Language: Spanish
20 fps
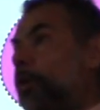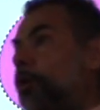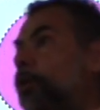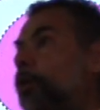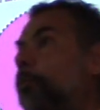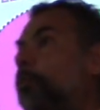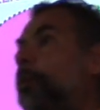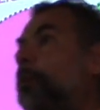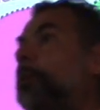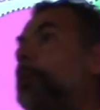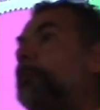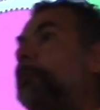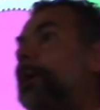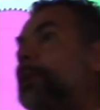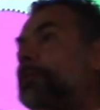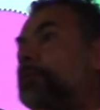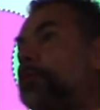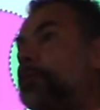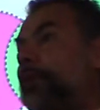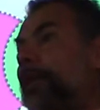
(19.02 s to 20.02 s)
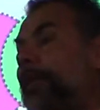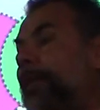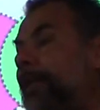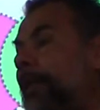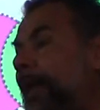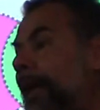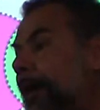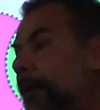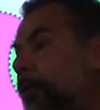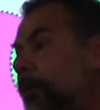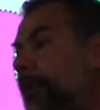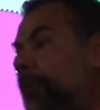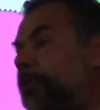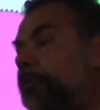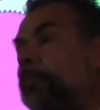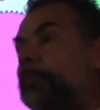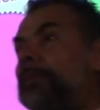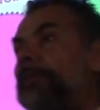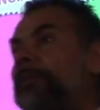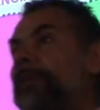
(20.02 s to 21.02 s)
cómo es mi personalidad, cuáles
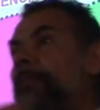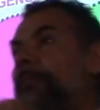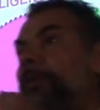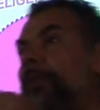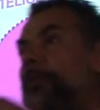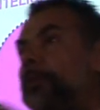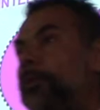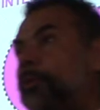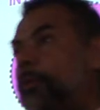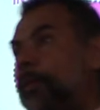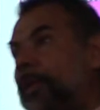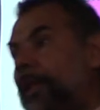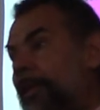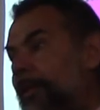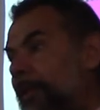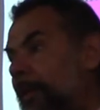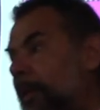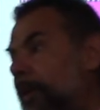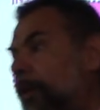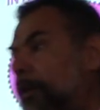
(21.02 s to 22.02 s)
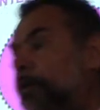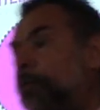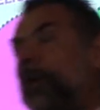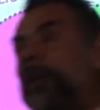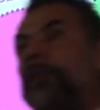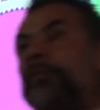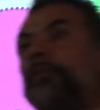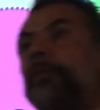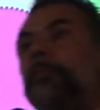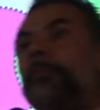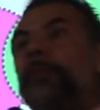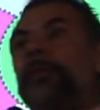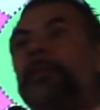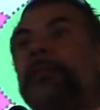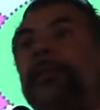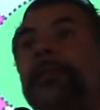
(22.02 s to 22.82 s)
son mis aptitudes, cuáles son mis